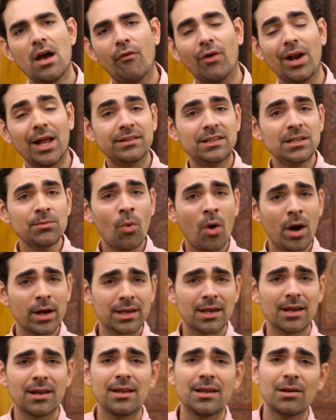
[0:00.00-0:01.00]
Voilà, dis-moi
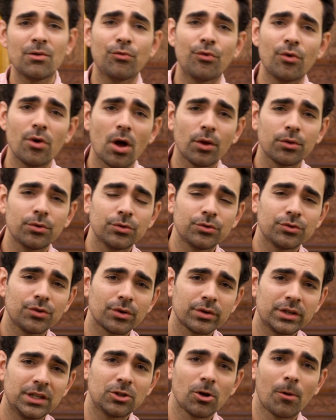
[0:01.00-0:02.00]
quel est le voleur de
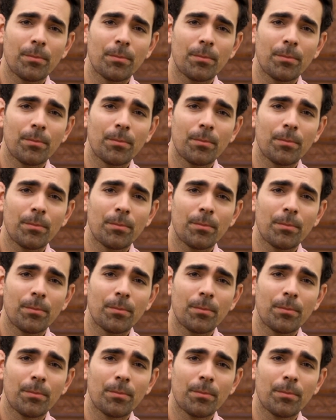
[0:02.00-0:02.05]
temps qui